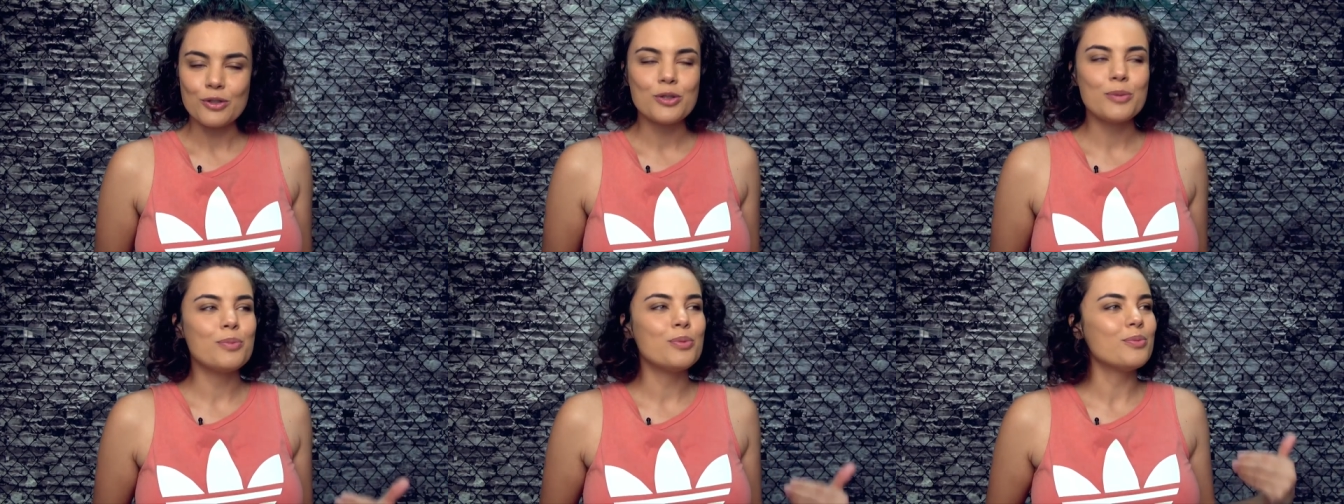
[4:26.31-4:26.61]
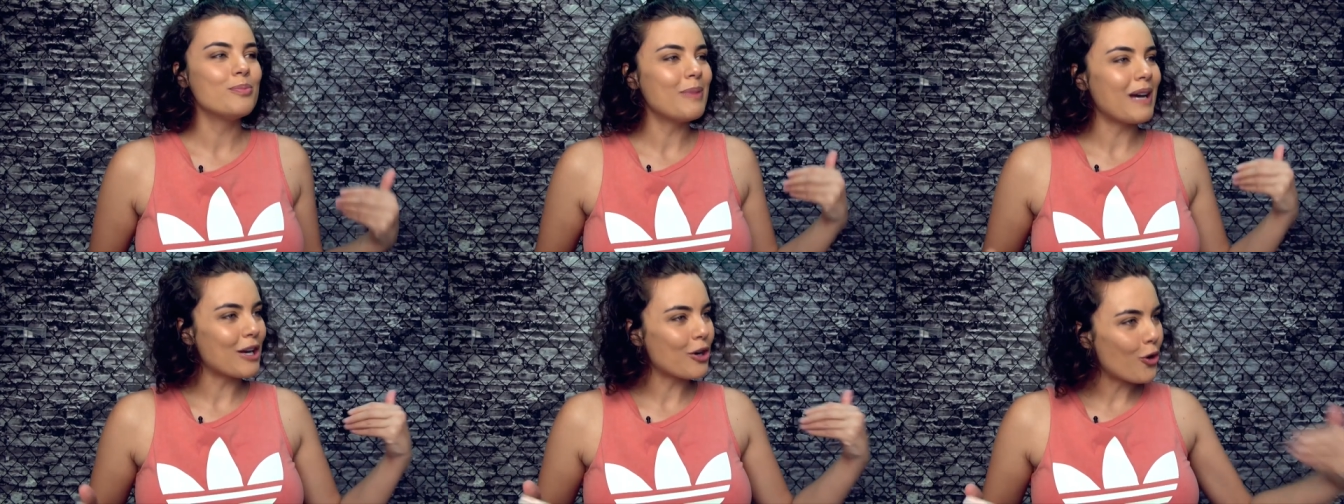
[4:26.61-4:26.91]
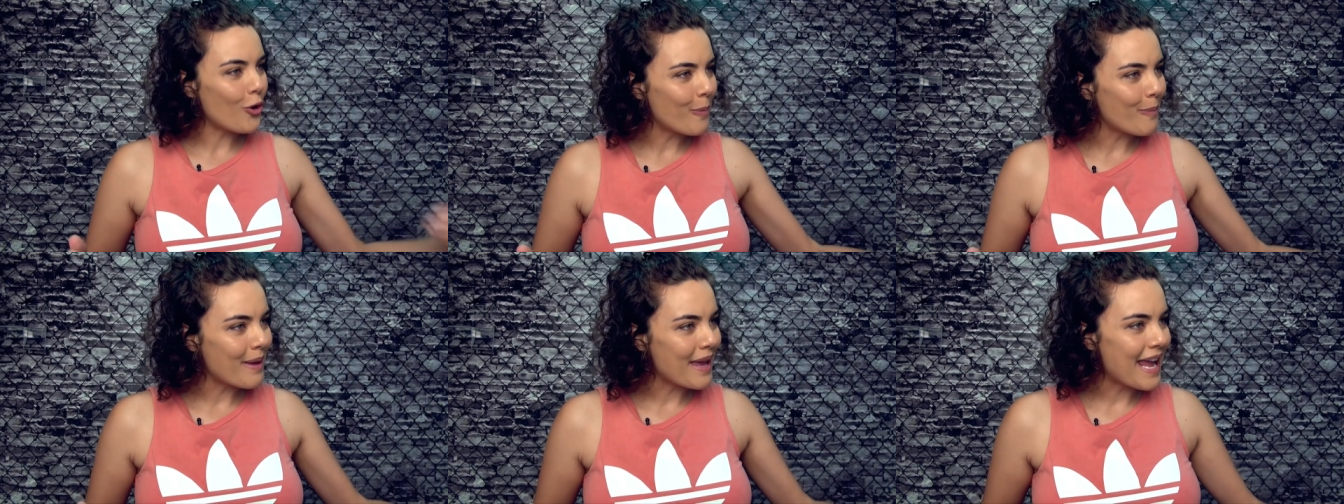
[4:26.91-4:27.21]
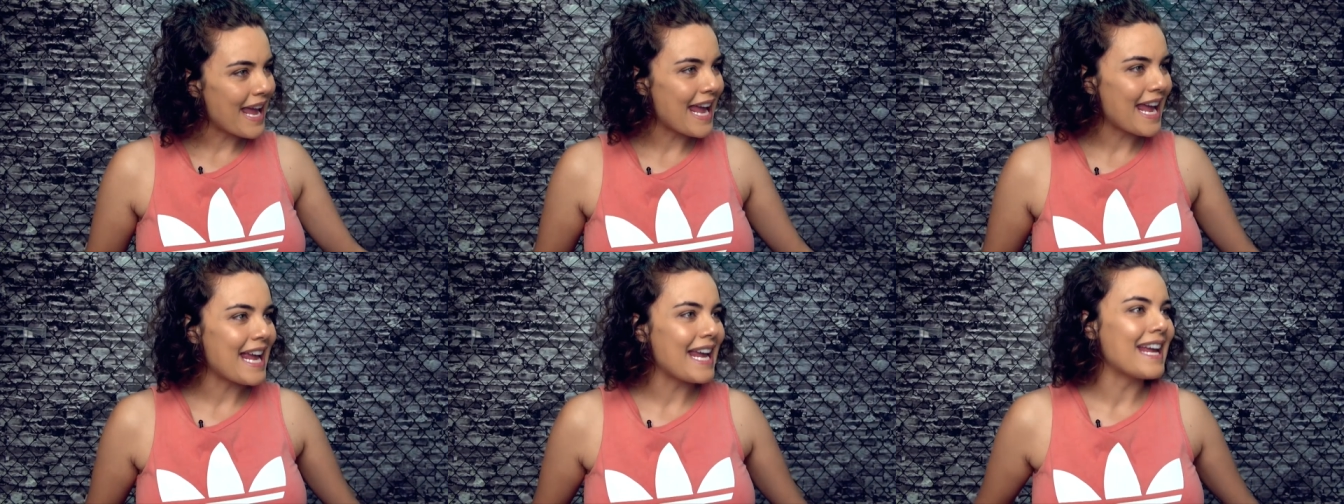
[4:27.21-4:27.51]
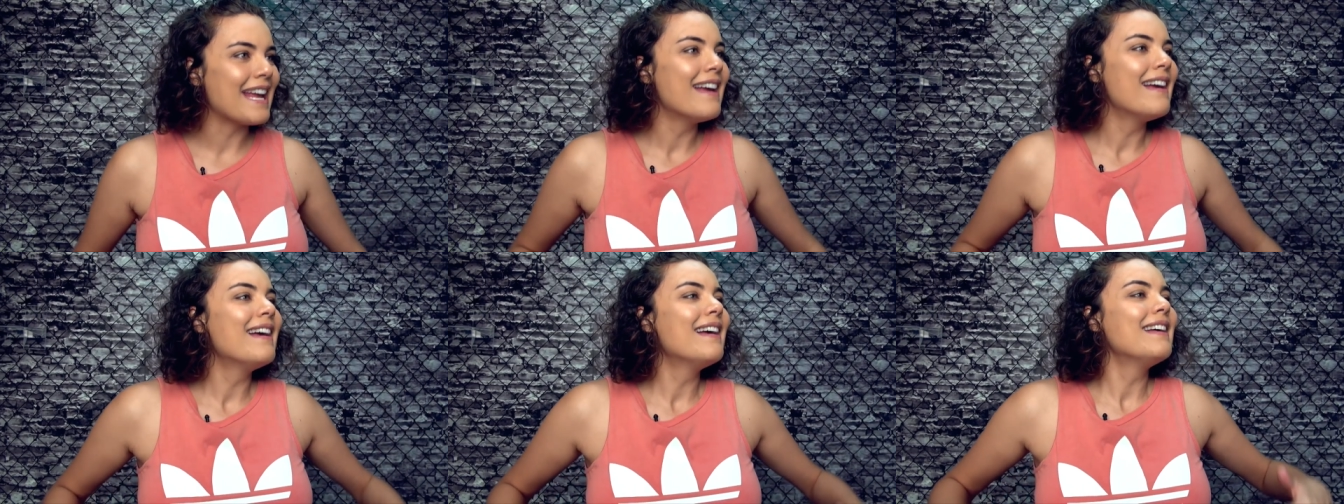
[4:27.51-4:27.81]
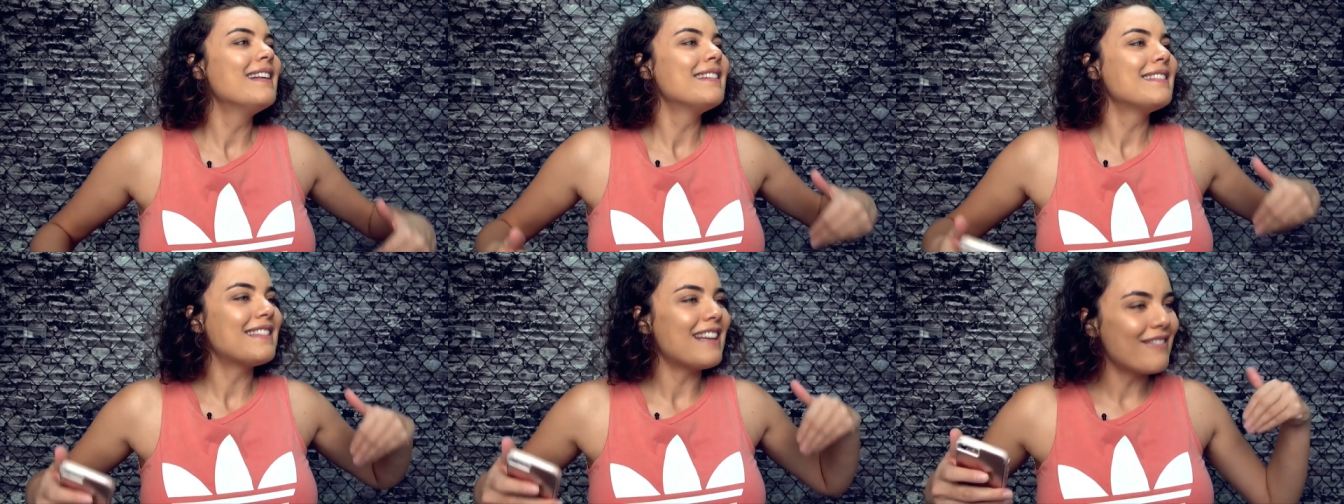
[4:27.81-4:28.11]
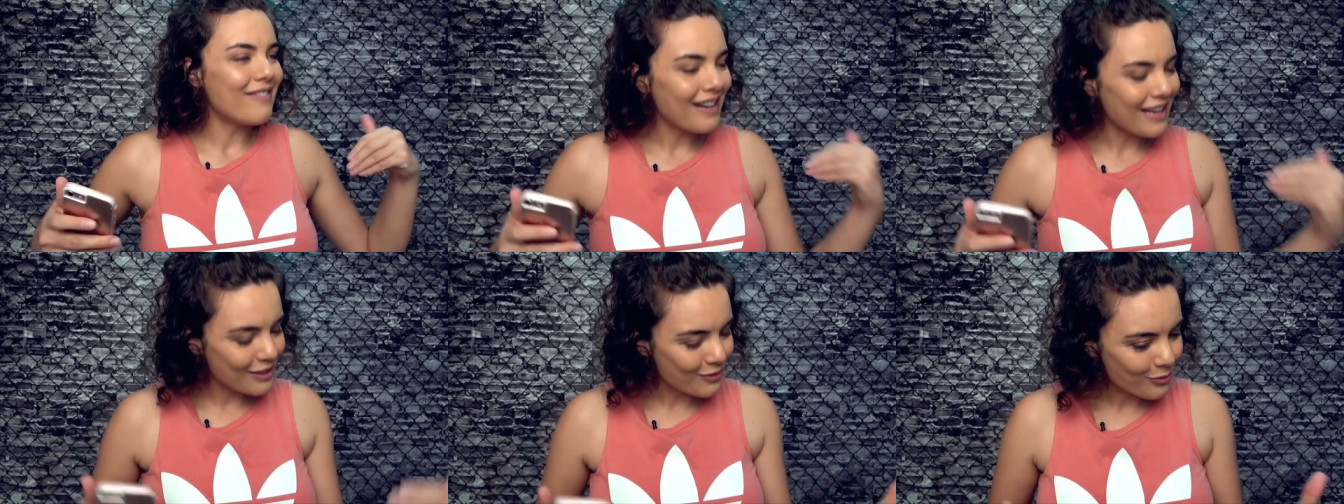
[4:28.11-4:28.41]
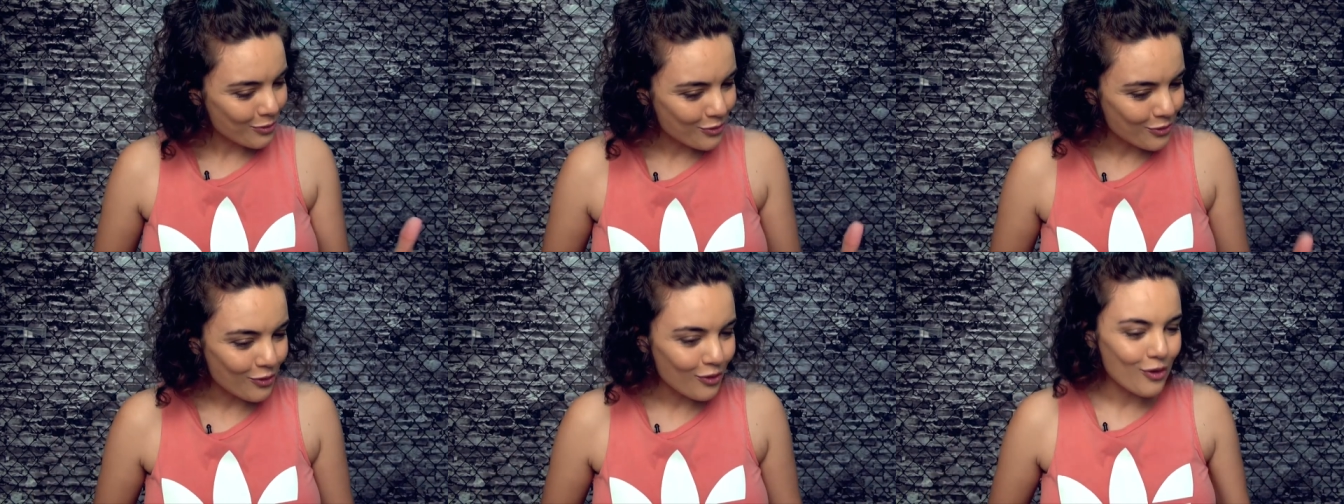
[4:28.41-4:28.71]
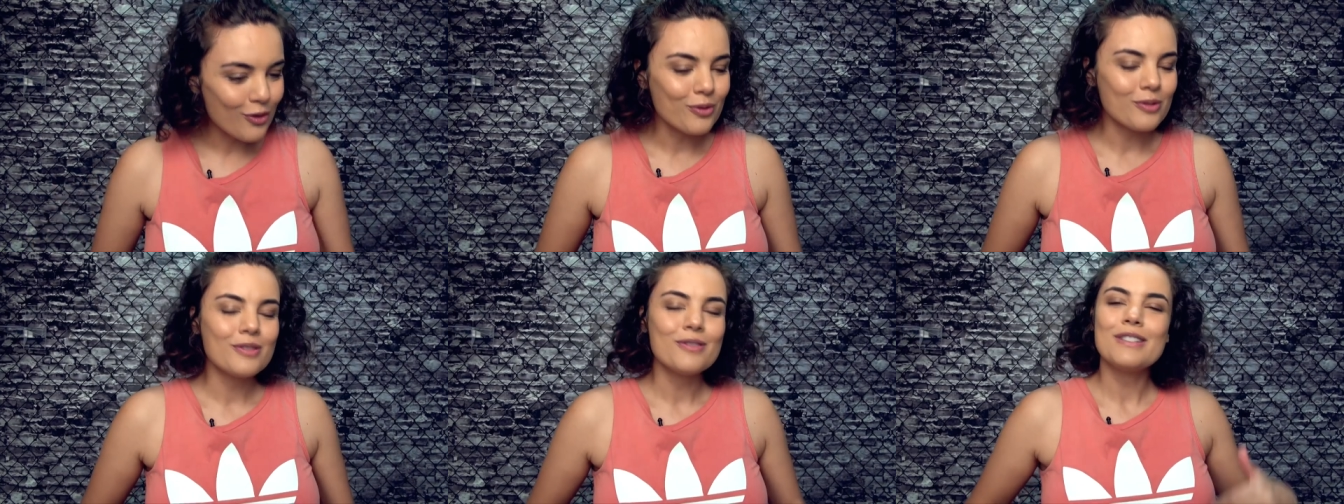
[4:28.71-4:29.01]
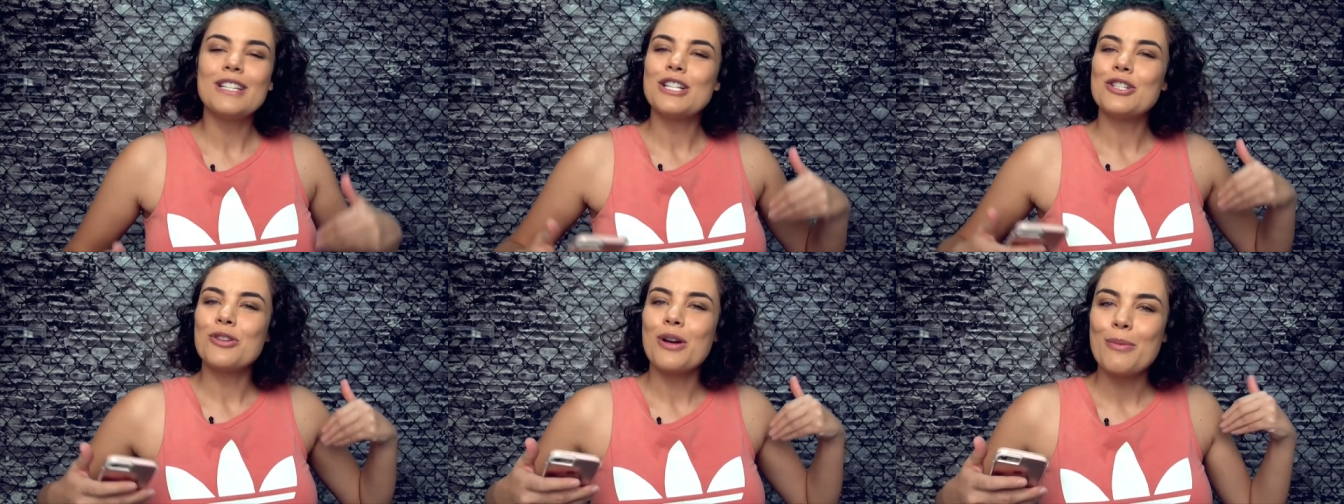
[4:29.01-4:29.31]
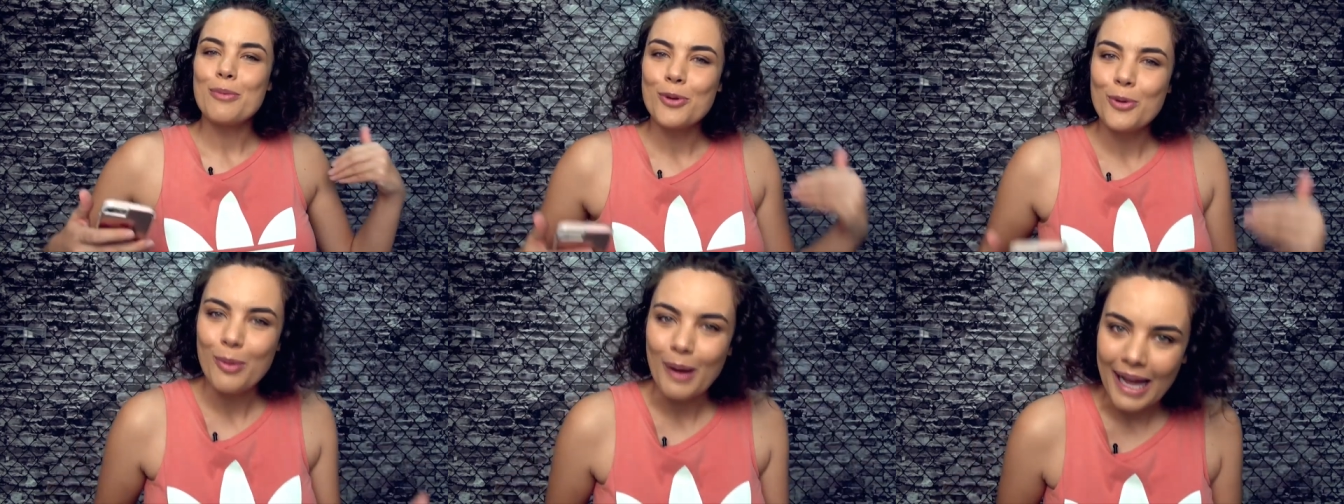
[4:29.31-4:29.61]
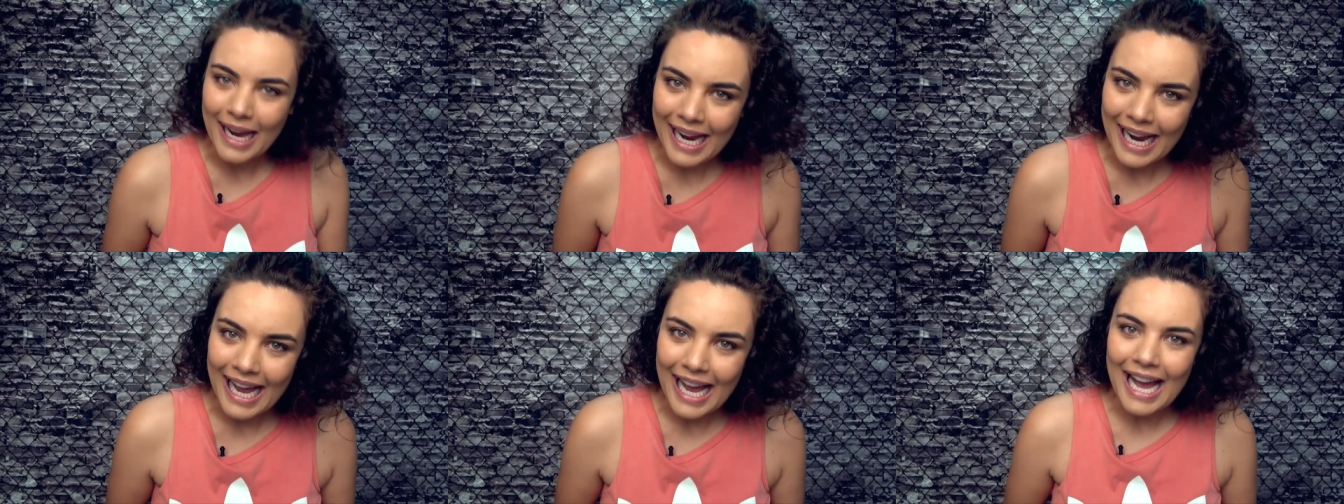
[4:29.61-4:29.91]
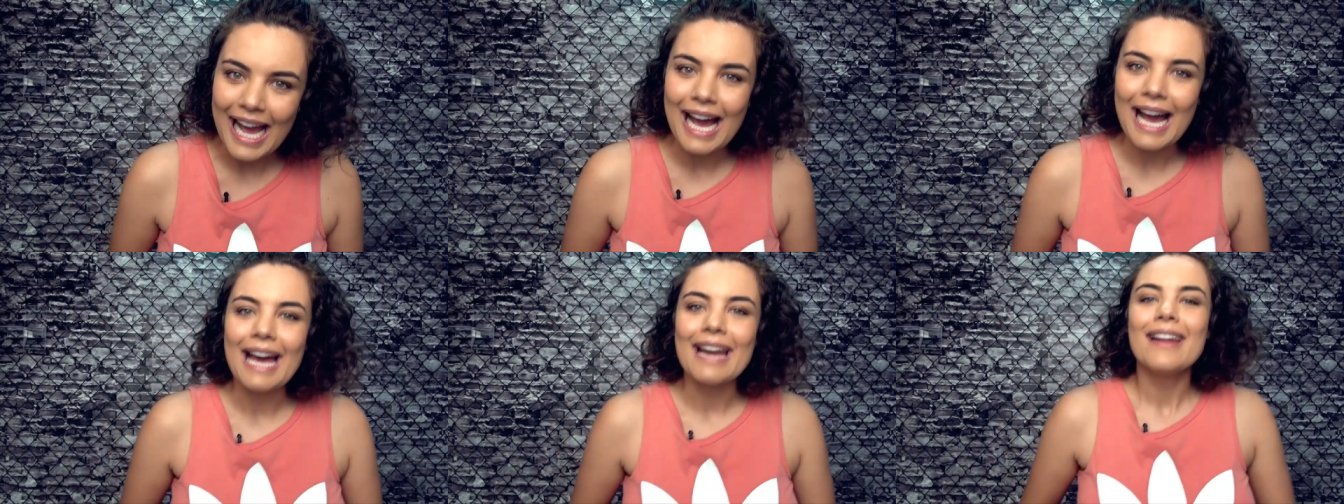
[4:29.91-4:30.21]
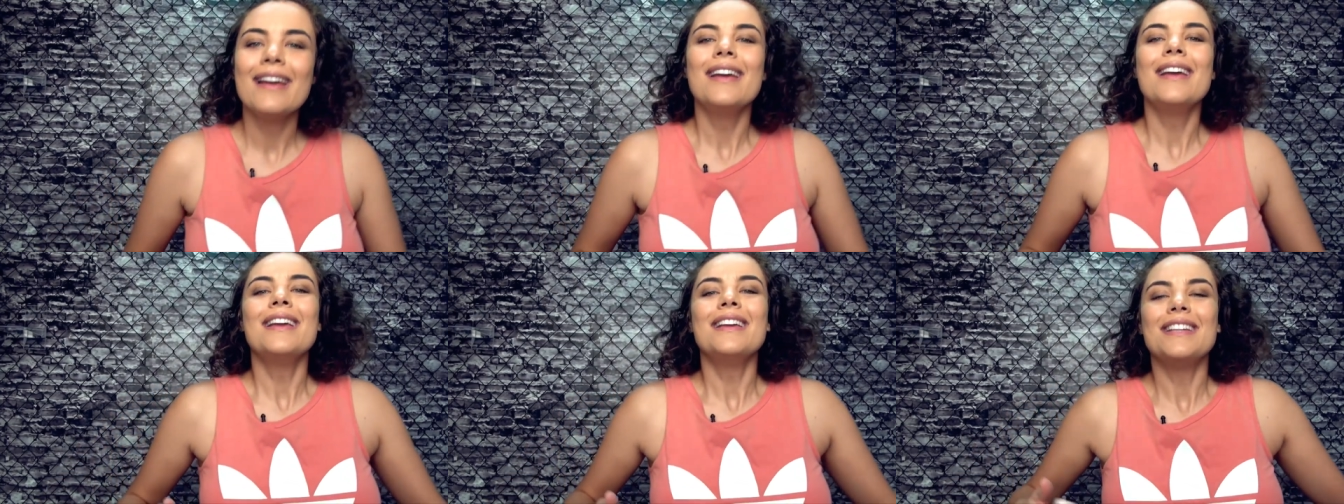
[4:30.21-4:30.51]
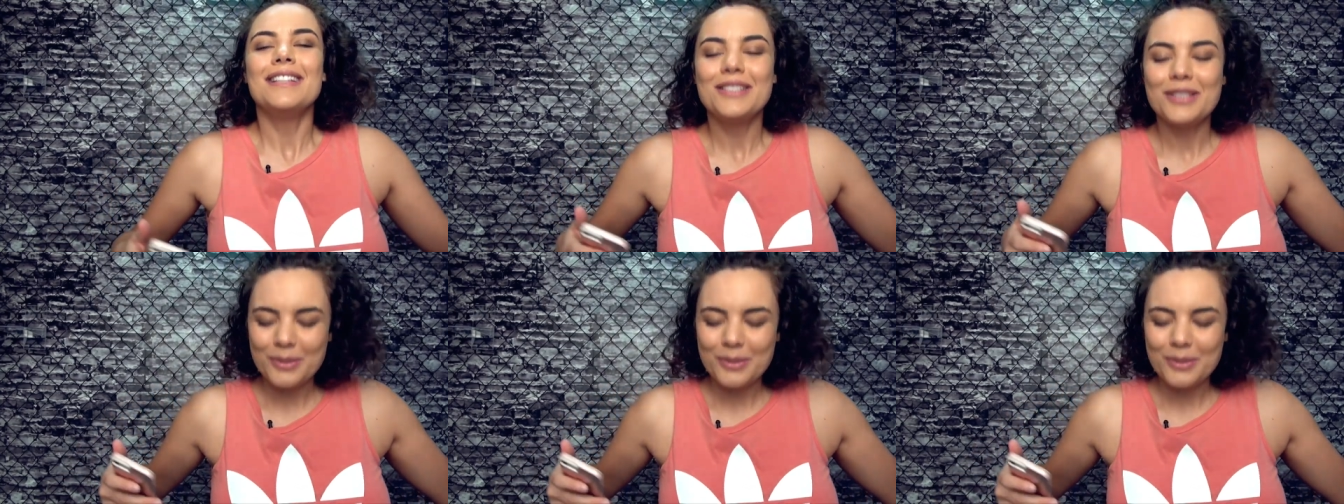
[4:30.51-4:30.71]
Tipo, marcou bem, tava lá no jogo, não deixou abrir o placar e